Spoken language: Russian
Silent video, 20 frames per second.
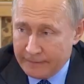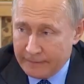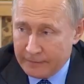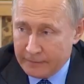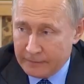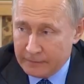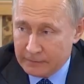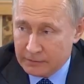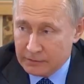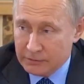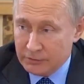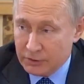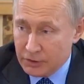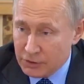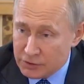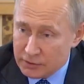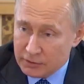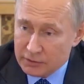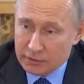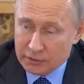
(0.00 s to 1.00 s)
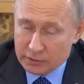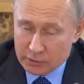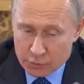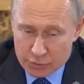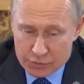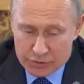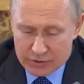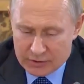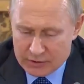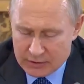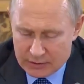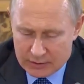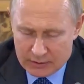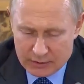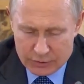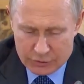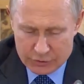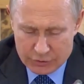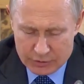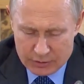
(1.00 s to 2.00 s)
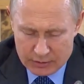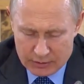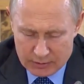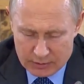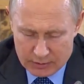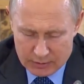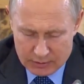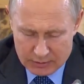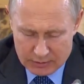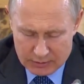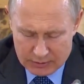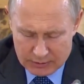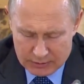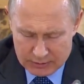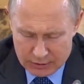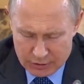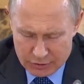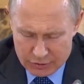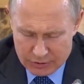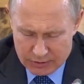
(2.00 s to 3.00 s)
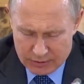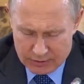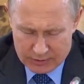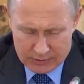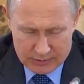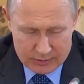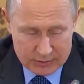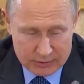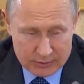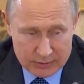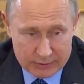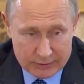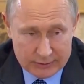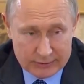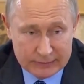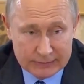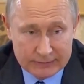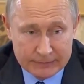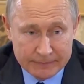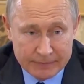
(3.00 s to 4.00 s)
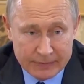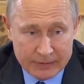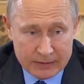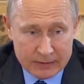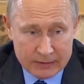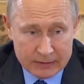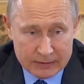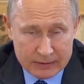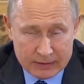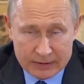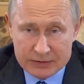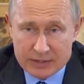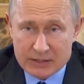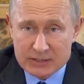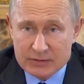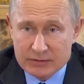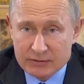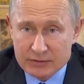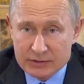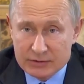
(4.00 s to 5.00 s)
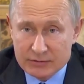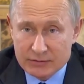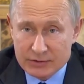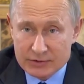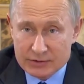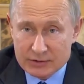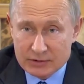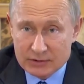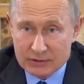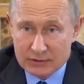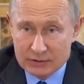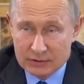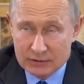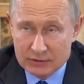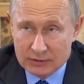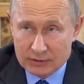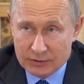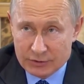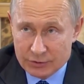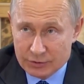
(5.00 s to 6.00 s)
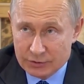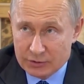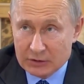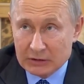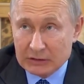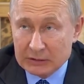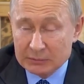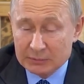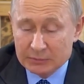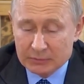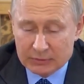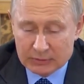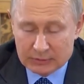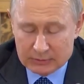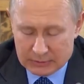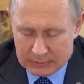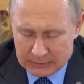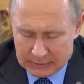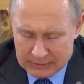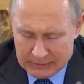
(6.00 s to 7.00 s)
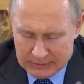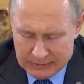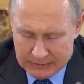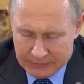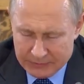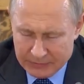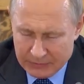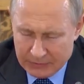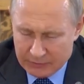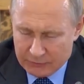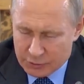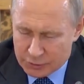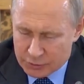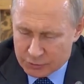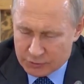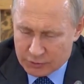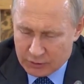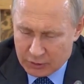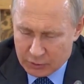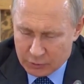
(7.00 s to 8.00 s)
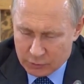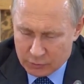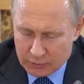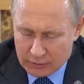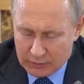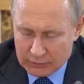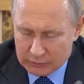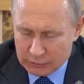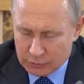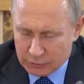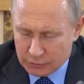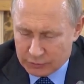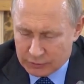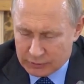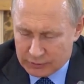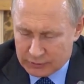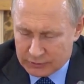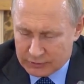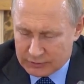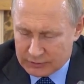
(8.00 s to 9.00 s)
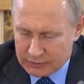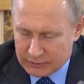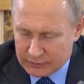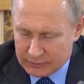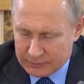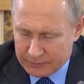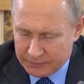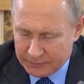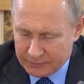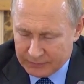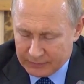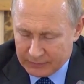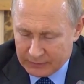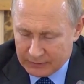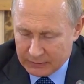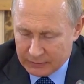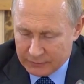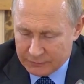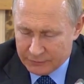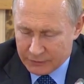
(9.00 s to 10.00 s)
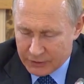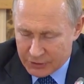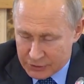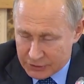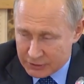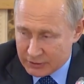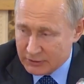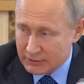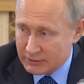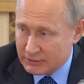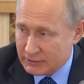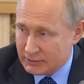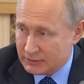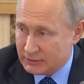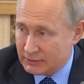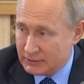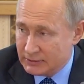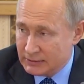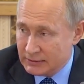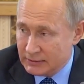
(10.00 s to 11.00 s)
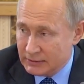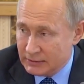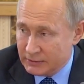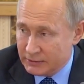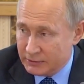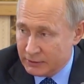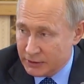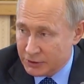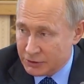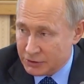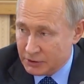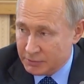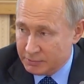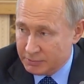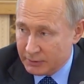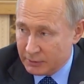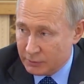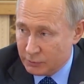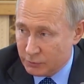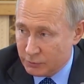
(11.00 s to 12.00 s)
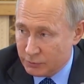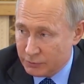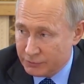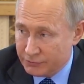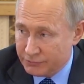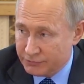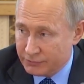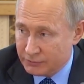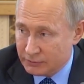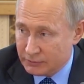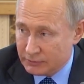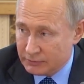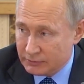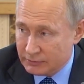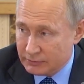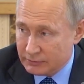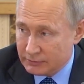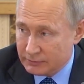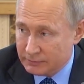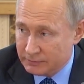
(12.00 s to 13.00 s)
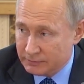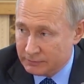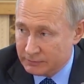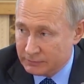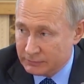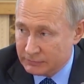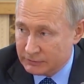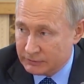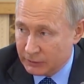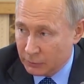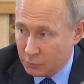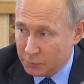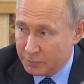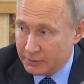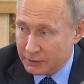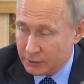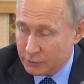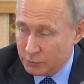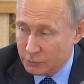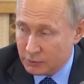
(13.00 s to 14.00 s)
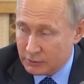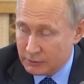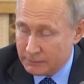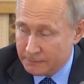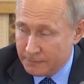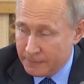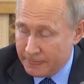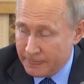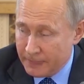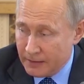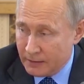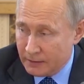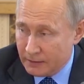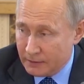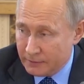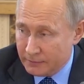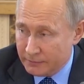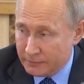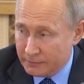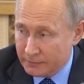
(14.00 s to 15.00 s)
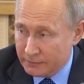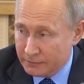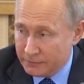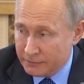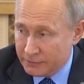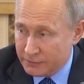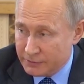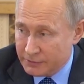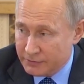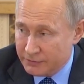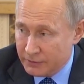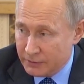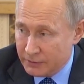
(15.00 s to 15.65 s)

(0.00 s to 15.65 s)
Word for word: э, доверительные, дружеские отношения. Это отражается и на хозяйственных связях. Считаем э, вашу страну одной из э, важных э, наших партнеров, э, страну-партнера в